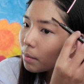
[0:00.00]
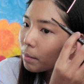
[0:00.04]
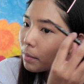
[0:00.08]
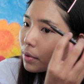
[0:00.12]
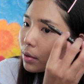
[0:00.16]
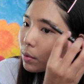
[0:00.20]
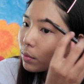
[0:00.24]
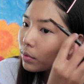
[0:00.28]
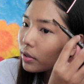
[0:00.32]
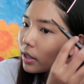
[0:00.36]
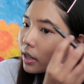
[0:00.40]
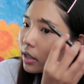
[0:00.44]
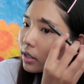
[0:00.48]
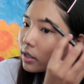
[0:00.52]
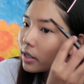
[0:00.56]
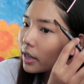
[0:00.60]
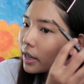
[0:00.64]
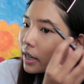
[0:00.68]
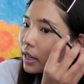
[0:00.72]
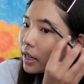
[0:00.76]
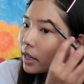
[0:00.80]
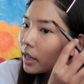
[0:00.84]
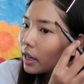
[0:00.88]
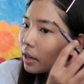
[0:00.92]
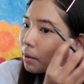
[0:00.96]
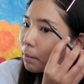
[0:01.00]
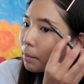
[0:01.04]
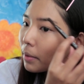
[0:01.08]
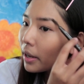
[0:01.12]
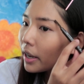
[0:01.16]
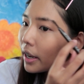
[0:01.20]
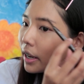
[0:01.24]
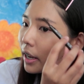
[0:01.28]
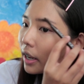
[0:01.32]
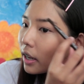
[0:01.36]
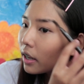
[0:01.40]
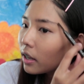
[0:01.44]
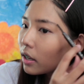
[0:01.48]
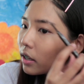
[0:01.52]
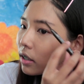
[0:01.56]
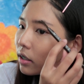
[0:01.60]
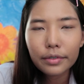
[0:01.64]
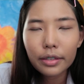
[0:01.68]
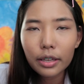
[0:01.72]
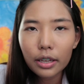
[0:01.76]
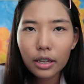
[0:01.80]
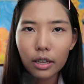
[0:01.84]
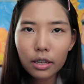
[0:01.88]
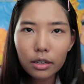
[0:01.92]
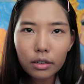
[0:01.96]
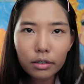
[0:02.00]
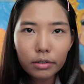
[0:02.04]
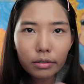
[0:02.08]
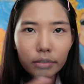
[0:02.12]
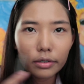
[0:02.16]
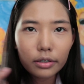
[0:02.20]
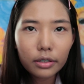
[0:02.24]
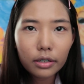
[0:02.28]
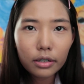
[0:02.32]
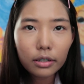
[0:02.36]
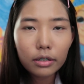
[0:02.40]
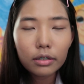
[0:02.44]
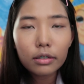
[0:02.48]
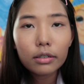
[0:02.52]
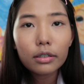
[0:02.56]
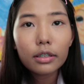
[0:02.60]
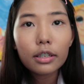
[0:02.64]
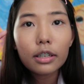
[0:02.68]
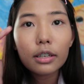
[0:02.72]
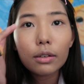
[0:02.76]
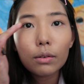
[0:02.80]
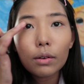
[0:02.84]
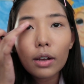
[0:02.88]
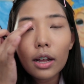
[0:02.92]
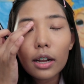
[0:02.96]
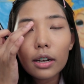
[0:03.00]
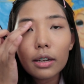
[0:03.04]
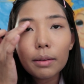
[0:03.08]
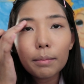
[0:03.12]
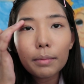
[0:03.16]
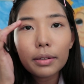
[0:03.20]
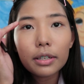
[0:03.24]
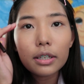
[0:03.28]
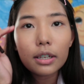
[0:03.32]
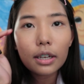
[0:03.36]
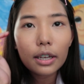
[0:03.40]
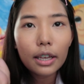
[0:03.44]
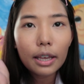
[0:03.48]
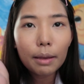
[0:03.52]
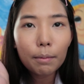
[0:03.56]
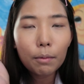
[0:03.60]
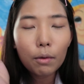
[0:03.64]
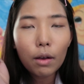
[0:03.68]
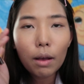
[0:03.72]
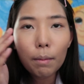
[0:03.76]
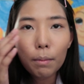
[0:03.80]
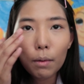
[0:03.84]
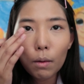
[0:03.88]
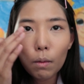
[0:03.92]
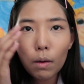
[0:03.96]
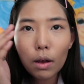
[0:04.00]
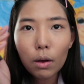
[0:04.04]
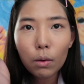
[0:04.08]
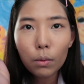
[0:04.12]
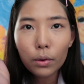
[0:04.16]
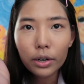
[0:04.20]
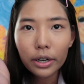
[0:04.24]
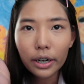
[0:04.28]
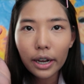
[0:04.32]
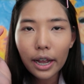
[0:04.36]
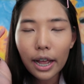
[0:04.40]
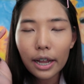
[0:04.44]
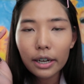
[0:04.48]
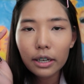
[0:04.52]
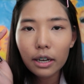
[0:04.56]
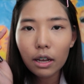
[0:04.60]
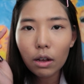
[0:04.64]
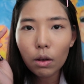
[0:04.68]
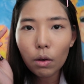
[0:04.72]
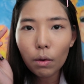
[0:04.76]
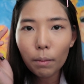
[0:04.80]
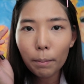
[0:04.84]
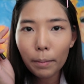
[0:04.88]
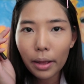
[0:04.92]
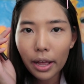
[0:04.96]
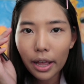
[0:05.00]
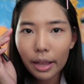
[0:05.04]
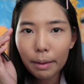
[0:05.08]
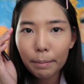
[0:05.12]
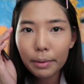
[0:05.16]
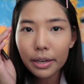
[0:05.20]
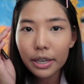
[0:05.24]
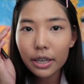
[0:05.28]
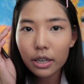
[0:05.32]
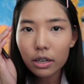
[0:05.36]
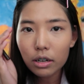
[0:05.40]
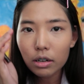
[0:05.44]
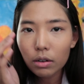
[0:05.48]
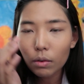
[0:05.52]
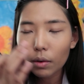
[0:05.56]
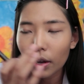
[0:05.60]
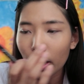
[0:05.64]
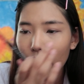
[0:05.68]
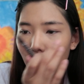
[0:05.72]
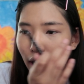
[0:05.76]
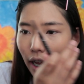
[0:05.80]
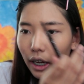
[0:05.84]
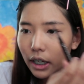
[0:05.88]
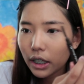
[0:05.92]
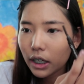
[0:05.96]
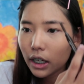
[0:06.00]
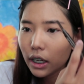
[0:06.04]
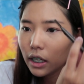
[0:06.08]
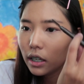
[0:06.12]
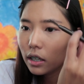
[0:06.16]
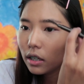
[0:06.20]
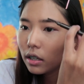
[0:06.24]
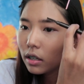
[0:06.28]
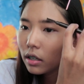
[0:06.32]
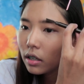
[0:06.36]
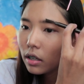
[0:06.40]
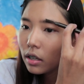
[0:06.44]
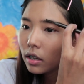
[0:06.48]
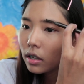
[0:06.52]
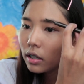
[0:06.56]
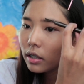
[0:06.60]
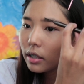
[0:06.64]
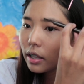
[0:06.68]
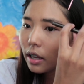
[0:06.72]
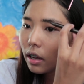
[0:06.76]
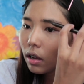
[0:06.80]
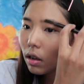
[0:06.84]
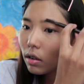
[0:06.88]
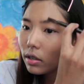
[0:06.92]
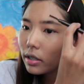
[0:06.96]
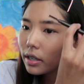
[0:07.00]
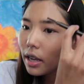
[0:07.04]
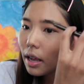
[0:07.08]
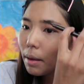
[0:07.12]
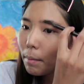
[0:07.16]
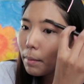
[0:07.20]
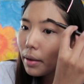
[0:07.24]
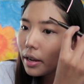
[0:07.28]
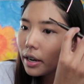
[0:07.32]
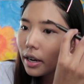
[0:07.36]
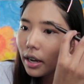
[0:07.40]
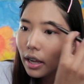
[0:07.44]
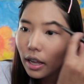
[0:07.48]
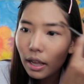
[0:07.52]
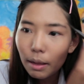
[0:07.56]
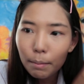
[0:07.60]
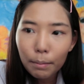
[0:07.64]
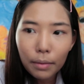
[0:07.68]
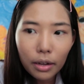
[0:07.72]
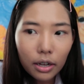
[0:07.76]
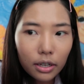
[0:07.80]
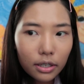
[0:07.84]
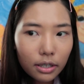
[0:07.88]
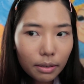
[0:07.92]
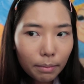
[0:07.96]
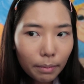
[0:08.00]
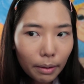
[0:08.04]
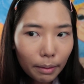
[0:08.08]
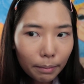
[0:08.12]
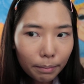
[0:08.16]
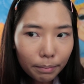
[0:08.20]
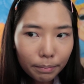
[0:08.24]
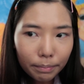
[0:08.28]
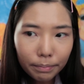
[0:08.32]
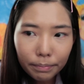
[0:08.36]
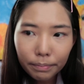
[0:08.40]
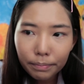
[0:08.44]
มันดูตั้งใจเขียนไปอ่ะนี่ซึ่งคิ้วข้างนี้มันจะเข้มกว่าเพราะว่าขนข้างนี้ของไม้มันเยอะกว่าข้างนี้เนาะแต่ก็ช่างมันนะคะมันก็จะแบบ